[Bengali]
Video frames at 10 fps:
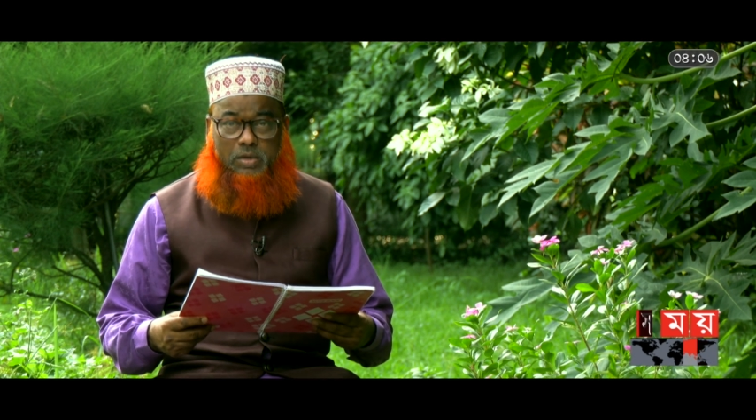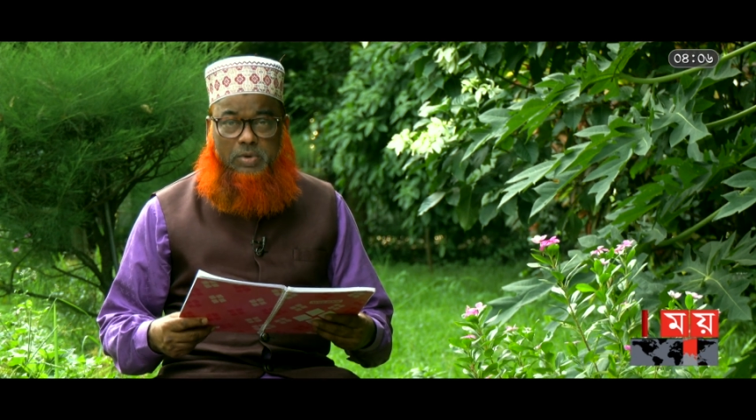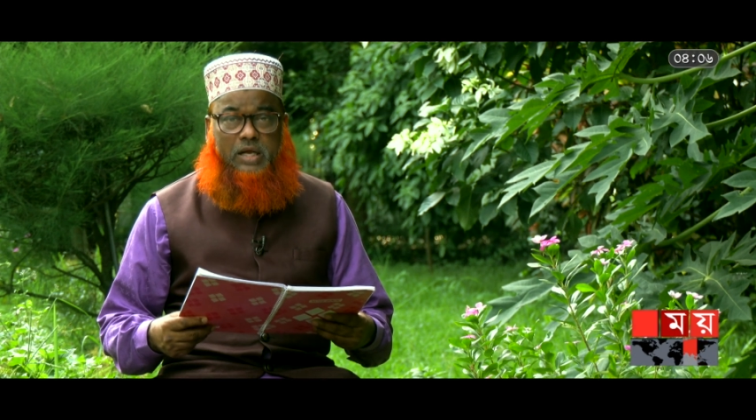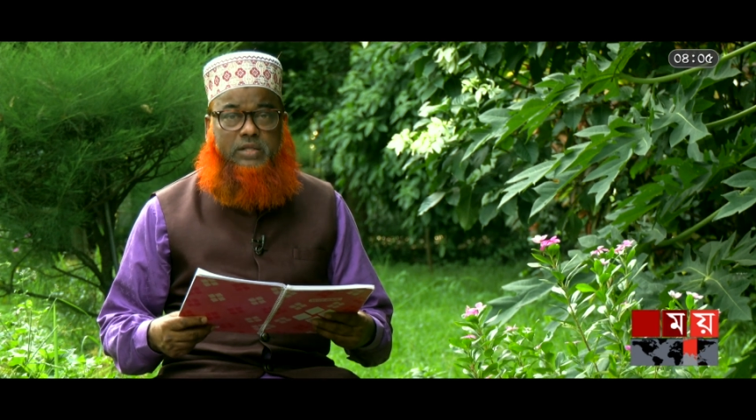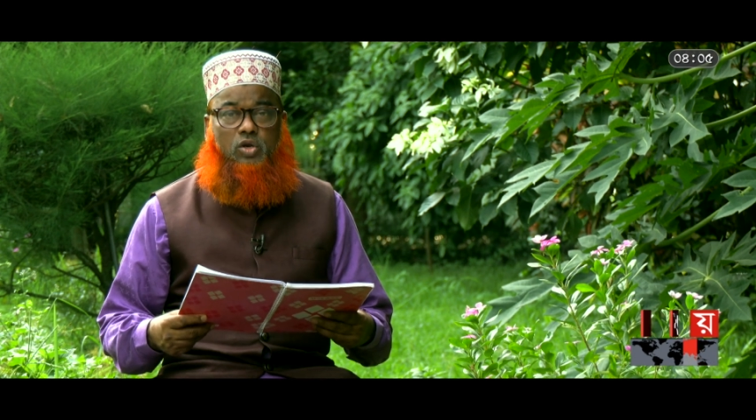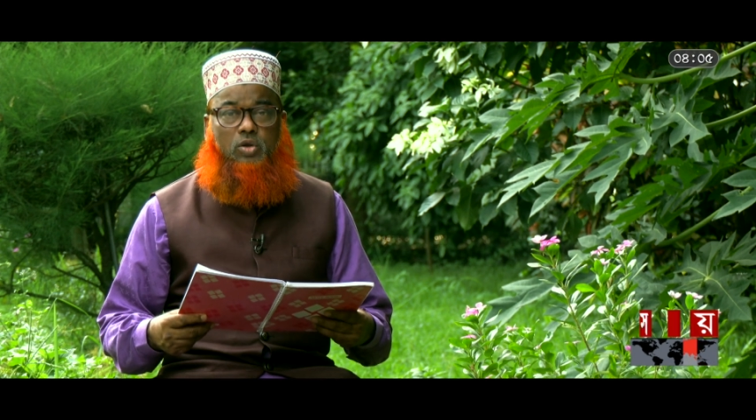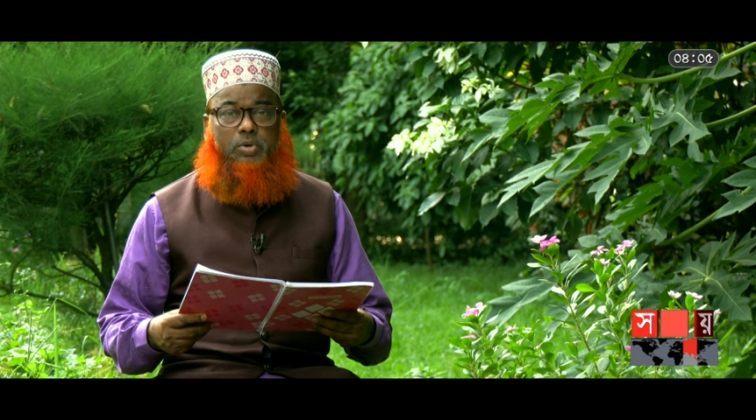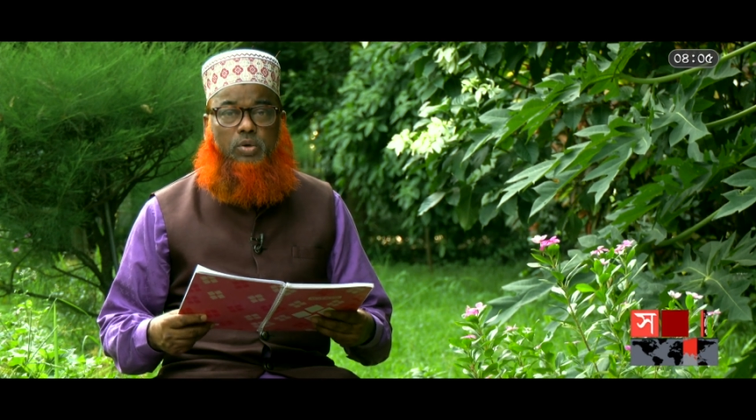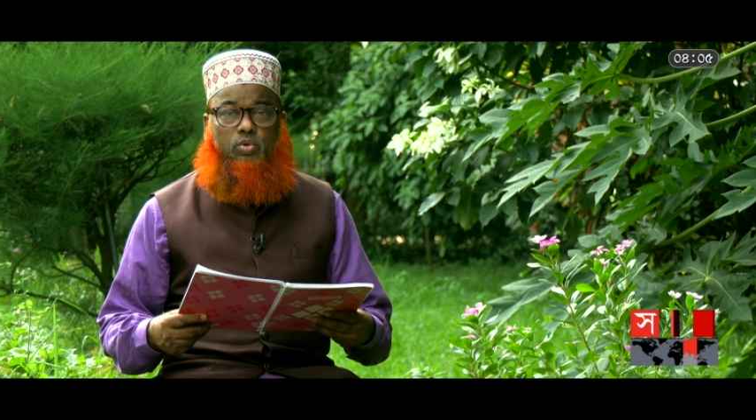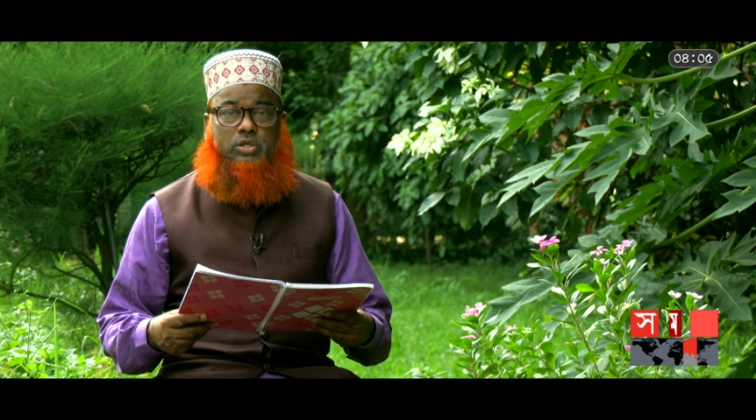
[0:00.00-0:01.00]

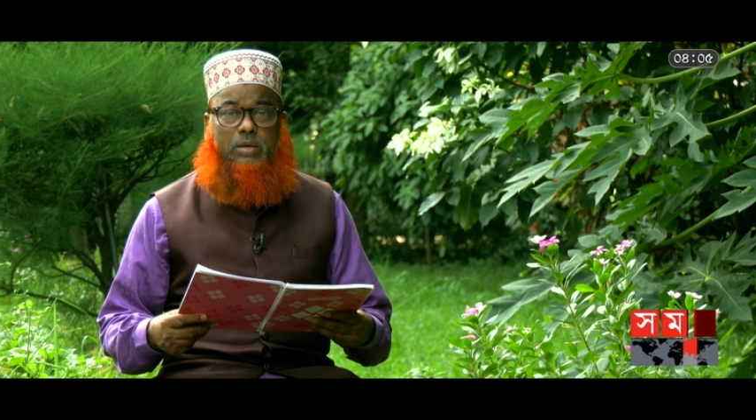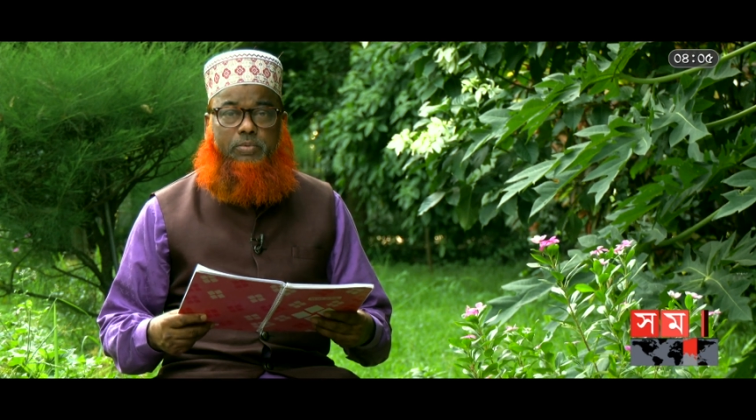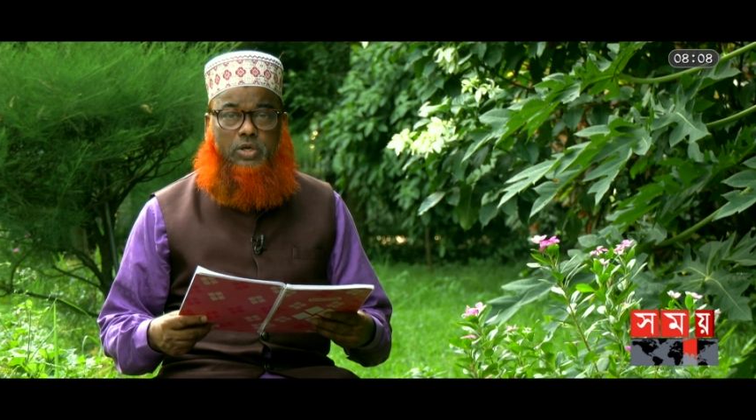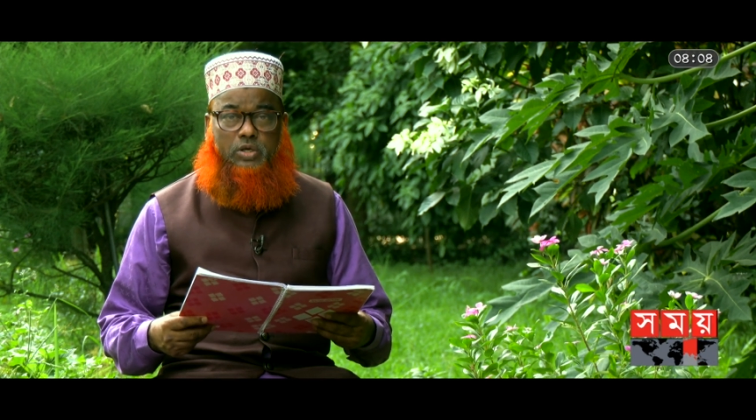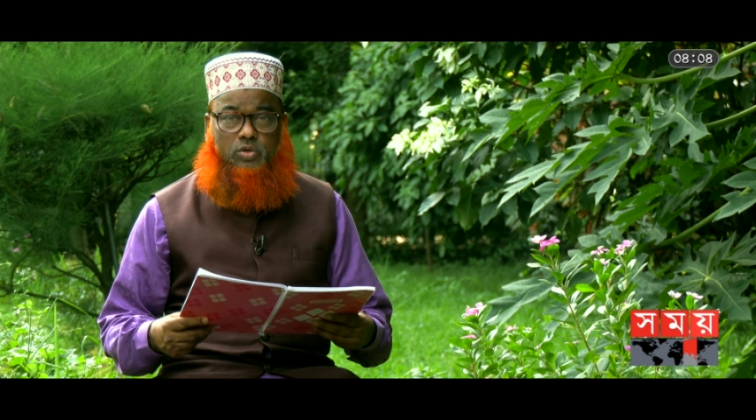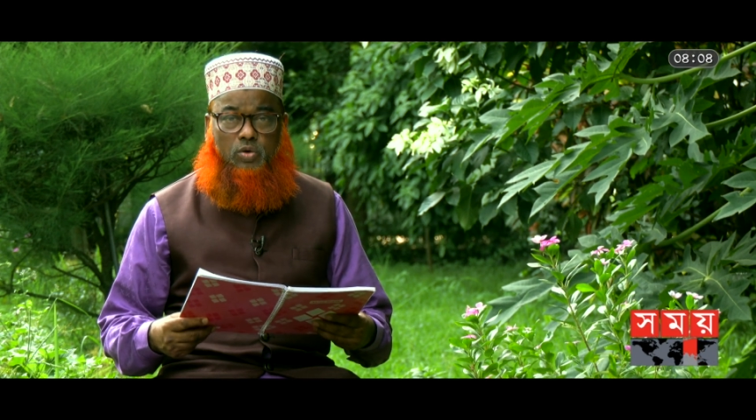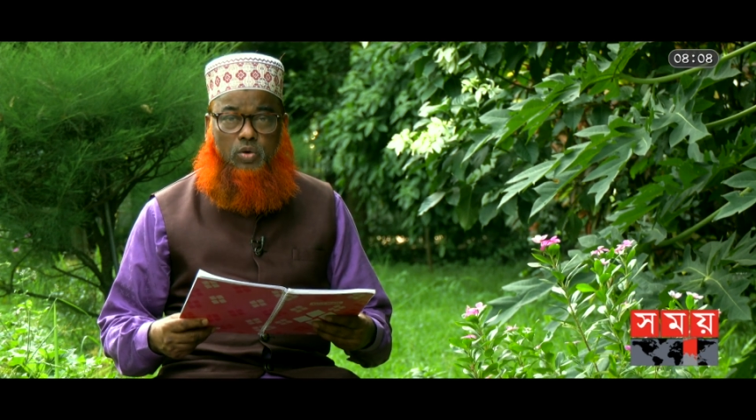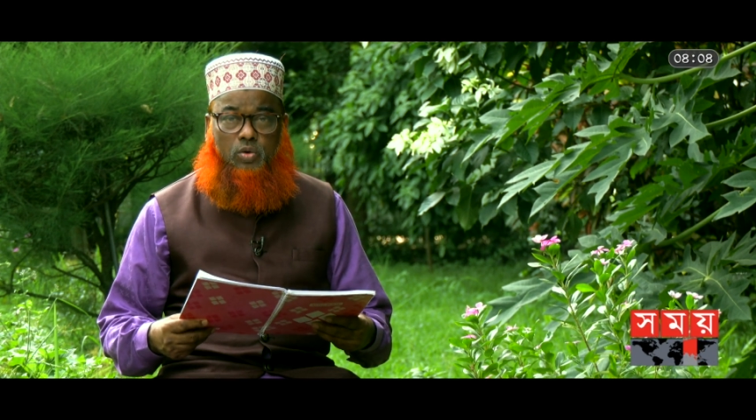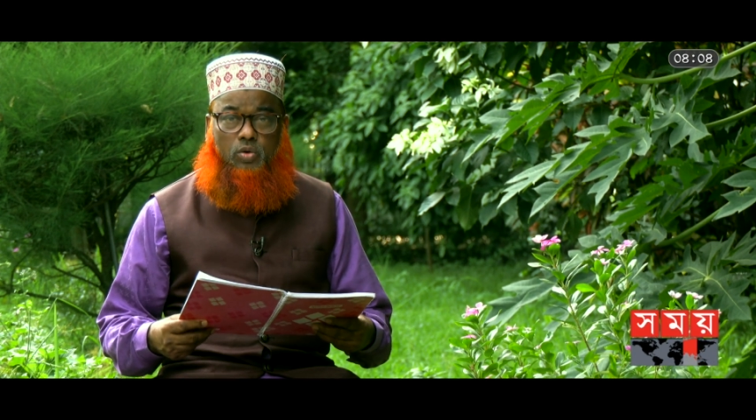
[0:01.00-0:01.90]
মিলাদুলনবী উদযাপনের জন্য